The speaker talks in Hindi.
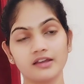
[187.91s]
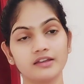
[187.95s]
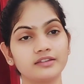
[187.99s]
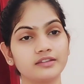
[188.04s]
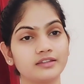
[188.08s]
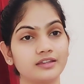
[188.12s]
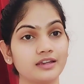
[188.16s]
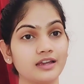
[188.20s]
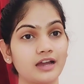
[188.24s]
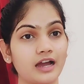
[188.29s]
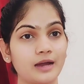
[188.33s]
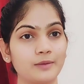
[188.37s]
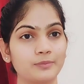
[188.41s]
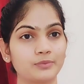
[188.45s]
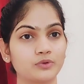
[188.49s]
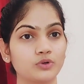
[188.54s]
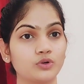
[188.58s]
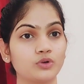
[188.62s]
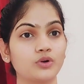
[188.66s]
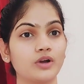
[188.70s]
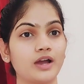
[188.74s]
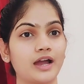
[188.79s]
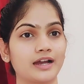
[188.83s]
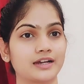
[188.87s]
ये आपको
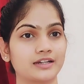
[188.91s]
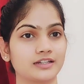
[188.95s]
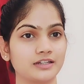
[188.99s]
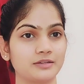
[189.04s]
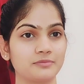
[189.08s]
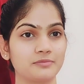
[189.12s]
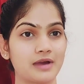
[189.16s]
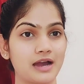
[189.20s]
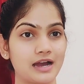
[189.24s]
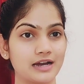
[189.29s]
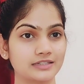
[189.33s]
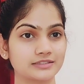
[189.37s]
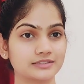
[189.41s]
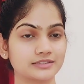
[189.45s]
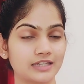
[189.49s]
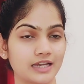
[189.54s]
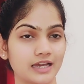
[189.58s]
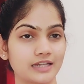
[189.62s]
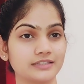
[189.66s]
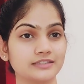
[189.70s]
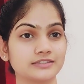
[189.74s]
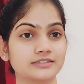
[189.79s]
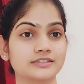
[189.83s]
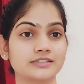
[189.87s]
अपने मार्क्स
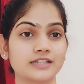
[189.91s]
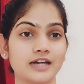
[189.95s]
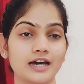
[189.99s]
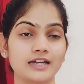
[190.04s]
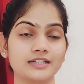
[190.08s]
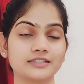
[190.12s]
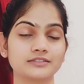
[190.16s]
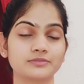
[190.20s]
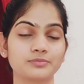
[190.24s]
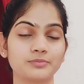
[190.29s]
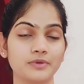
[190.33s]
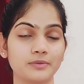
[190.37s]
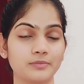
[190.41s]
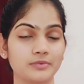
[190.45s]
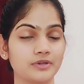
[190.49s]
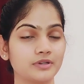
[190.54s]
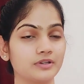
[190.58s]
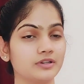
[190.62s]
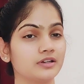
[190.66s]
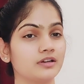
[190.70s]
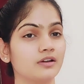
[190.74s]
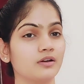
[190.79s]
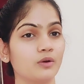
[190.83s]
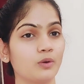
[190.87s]
एंड स्कार्स में भी
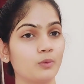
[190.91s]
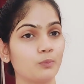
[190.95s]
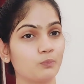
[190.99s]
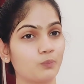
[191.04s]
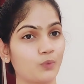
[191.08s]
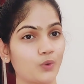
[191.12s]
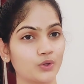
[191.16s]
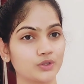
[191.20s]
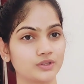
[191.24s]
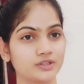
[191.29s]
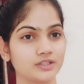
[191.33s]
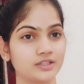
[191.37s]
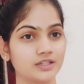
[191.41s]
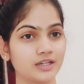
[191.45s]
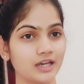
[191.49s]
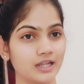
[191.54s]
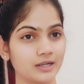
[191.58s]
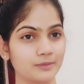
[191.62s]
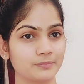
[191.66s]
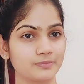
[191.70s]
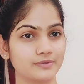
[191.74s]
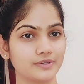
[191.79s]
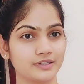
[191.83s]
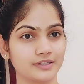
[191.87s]
बहुत ही
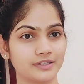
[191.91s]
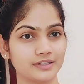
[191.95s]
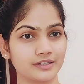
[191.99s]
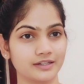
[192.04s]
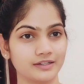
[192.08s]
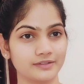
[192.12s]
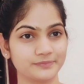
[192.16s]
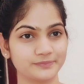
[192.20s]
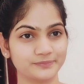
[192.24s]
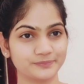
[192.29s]
हेल्प करेगा